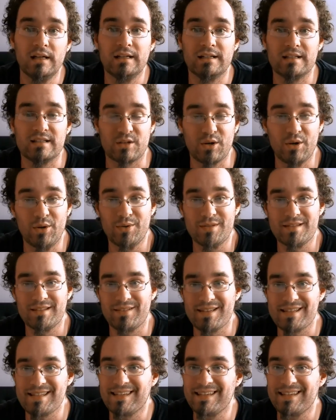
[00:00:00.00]
Das größte,
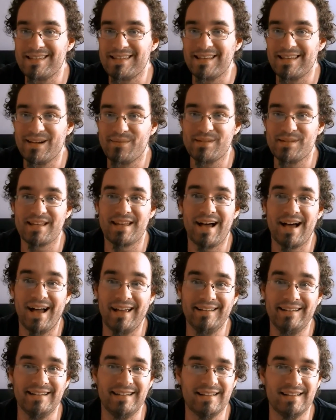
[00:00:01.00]
was ich gesehen habe, ist ein
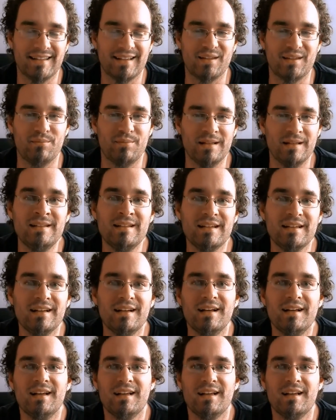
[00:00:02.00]
1 Liter Gebinde